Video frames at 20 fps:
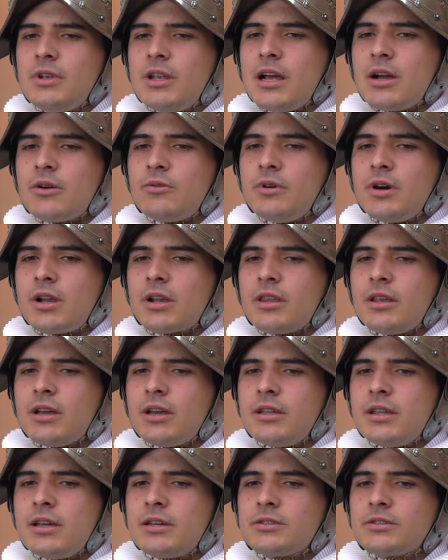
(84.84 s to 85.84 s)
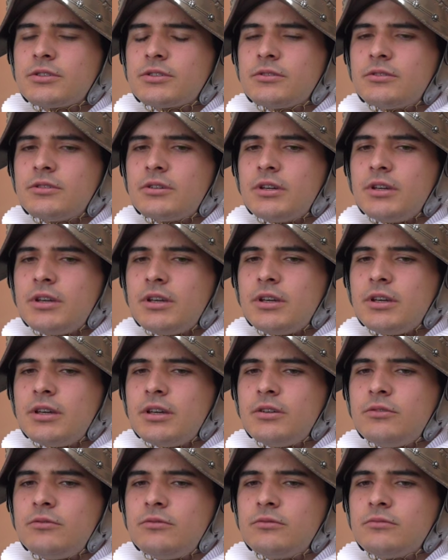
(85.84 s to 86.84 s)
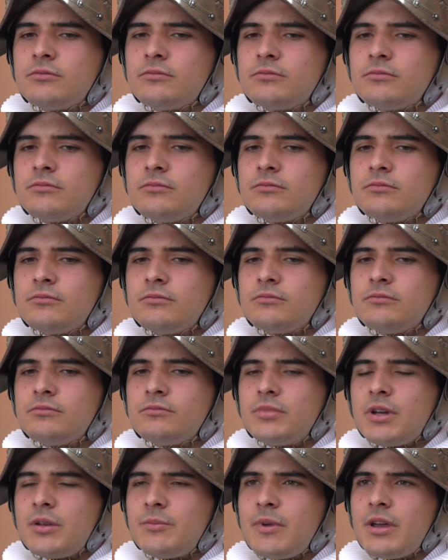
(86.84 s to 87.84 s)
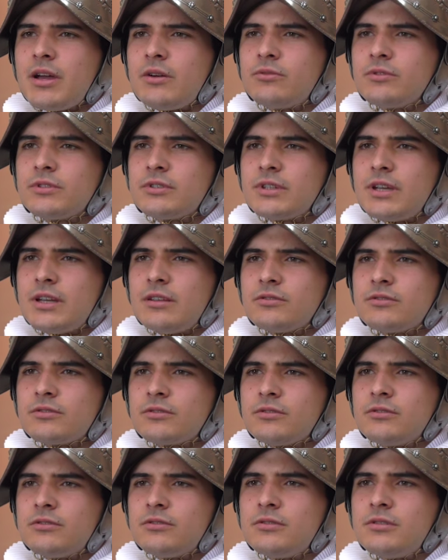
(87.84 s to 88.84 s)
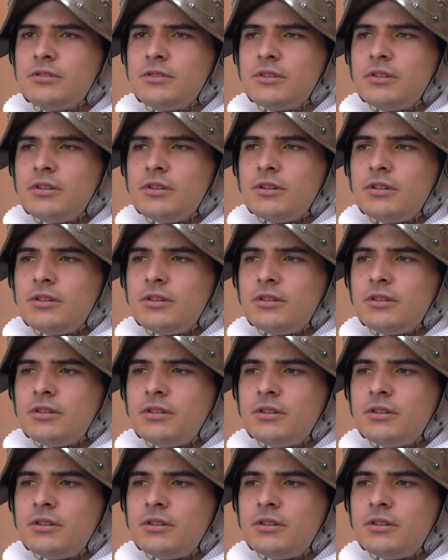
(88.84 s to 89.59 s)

La guardia Todos tenemos entre 20 y 23 años.